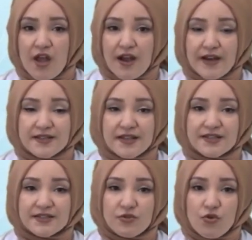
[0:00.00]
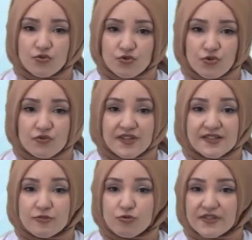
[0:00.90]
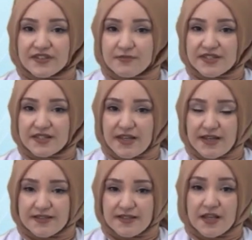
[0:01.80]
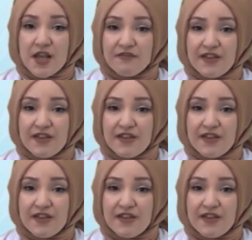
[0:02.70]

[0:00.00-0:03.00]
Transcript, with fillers: Haritaların ne olduğu, nasıl kullanılması gerektiği